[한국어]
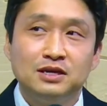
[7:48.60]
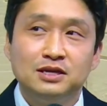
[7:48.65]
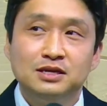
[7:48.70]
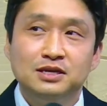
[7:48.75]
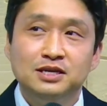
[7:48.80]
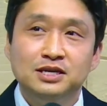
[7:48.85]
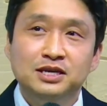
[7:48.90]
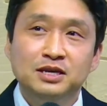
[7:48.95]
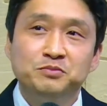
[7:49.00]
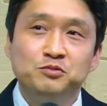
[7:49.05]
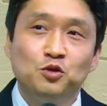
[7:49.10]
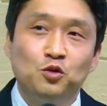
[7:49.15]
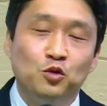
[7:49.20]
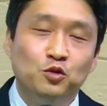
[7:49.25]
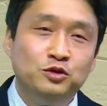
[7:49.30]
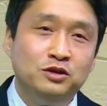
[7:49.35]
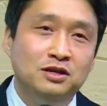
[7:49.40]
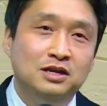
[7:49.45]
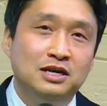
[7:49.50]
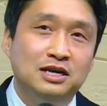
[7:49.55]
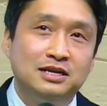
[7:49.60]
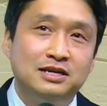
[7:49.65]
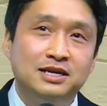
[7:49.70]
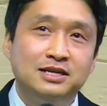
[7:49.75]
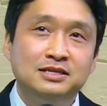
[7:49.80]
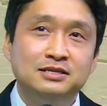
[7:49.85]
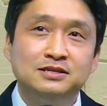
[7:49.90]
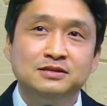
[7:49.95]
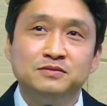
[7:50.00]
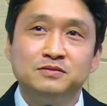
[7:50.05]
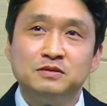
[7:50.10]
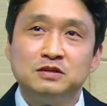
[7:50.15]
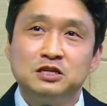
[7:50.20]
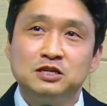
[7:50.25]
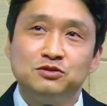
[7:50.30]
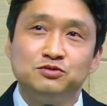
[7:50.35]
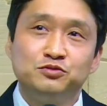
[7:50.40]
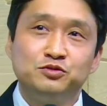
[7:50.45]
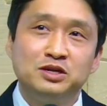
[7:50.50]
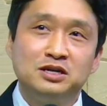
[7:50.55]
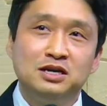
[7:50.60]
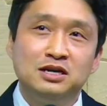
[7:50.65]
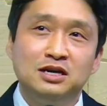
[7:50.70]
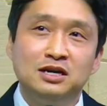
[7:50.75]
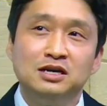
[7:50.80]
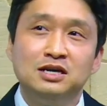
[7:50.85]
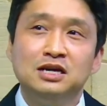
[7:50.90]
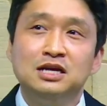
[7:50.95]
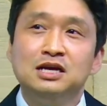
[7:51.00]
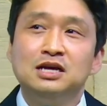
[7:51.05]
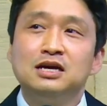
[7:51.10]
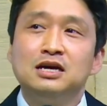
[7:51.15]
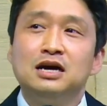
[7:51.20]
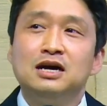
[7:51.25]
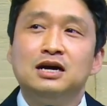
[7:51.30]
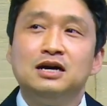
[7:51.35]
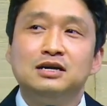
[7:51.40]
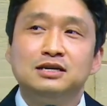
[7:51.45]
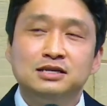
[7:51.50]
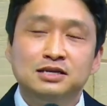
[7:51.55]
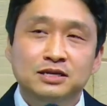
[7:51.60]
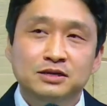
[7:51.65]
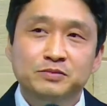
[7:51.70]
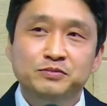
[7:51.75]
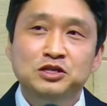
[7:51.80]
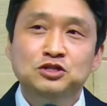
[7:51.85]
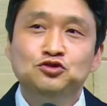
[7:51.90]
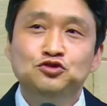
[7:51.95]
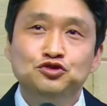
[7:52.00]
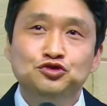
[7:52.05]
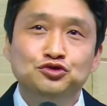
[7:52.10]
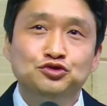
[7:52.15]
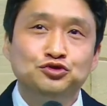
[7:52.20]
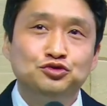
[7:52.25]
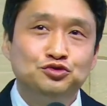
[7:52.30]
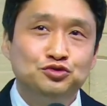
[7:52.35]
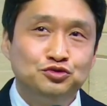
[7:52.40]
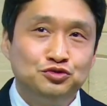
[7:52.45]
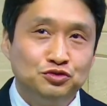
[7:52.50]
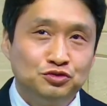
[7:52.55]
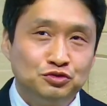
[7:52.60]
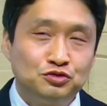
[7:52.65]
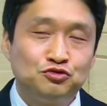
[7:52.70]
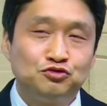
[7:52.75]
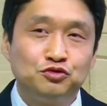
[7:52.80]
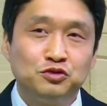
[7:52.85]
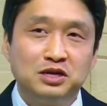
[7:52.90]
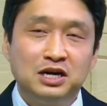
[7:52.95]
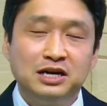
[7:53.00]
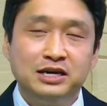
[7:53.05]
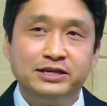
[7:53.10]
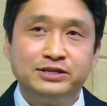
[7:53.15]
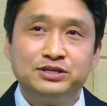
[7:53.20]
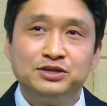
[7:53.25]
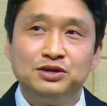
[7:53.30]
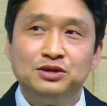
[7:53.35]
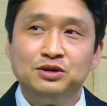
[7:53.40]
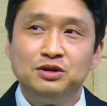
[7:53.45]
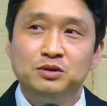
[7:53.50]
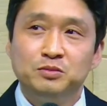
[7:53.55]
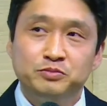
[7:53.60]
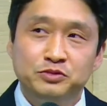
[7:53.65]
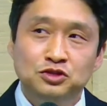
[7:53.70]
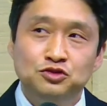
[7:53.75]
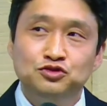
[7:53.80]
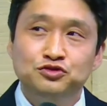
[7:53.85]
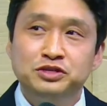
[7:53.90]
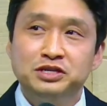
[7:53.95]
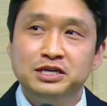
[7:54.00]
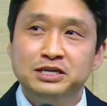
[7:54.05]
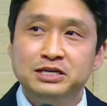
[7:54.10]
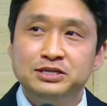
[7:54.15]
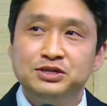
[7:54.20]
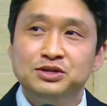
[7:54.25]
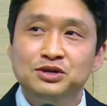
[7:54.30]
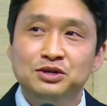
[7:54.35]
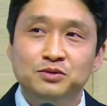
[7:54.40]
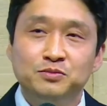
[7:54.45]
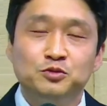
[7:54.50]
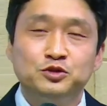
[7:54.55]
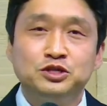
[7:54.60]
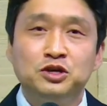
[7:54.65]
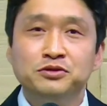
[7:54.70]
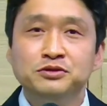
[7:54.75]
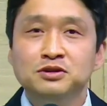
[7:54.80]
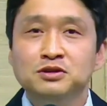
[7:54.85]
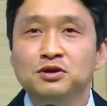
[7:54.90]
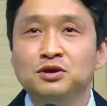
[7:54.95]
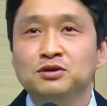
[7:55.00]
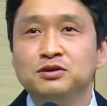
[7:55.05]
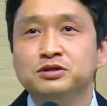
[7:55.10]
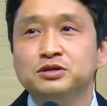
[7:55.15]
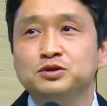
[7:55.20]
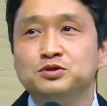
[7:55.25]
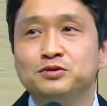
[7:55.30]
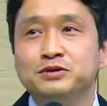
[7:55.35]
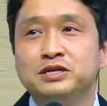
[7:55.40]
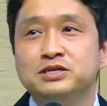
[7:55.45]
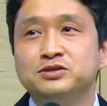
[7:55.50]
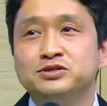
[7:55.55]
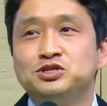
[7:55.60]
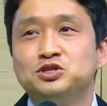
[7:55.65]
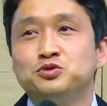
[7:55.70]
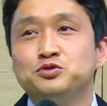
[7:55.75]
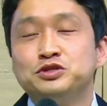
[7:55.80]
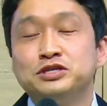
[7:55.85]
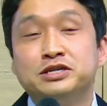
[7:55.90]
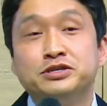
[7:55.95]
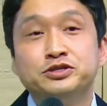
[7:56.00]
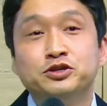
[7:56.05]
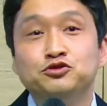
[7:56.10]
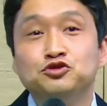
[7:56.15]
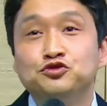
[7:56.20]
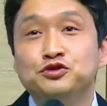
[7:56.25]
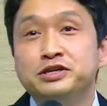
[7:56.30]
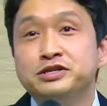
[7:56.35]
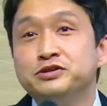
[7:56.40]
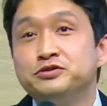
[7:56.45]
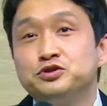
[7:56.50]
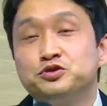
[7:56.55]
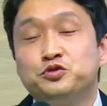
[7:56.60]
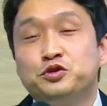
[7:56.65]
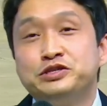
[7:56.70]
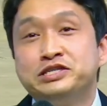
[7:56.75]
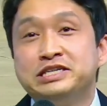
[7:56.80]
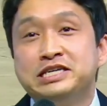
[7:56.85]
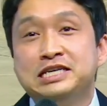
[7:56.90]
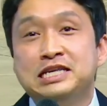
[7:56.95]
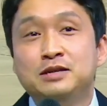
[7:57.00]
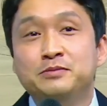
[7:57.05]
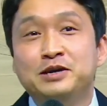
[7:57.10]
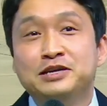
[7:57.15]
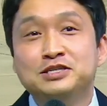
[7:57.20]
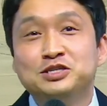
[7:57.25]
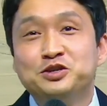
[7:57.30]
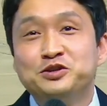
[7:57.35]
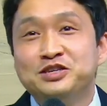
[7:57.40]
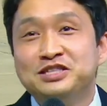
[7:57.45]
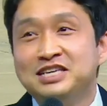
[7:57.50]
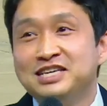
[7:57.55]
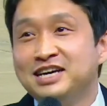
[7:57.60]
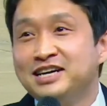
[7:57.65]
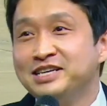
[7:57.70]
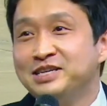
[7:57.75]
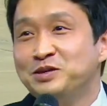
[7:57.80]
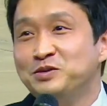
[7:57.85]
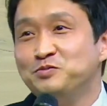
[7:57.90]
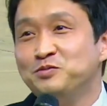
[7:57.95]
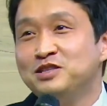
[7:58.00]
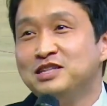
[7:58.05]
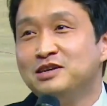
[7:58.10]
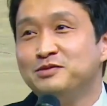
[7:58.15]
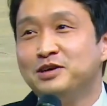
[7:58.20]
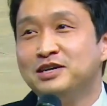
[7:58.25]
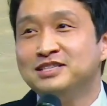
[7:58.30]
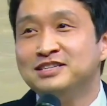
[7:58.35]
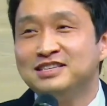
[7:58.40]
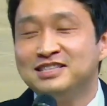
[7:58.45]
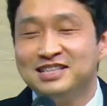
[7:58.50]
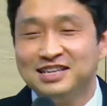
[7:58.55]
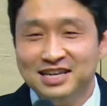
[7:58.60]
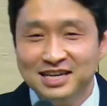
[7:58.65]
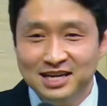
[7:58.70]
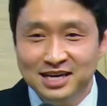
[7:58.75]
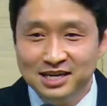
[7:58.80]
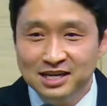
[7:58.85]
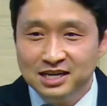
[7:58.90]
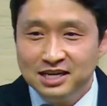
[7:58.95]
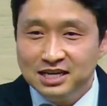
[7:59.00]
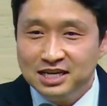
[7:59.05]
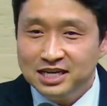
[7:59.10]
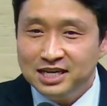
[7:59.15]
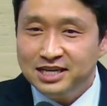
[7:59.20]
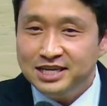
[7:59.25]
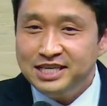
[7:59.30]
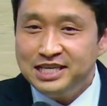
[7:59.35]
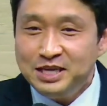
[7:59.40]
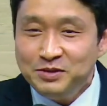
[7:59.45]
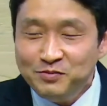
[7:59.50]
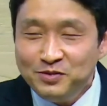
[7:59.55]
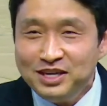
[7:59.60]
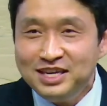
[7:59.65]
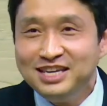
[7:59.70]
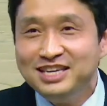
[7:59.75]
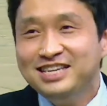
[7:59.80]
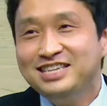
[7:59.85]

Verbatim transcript: 이게 뭐 오늘날에는 우리가 아, 이 민주 국가에서 민주제에서 뭐 선거를 통해서 지도자를 선출하는 것이 굉장히 일반적인 이야기입니다만은 이미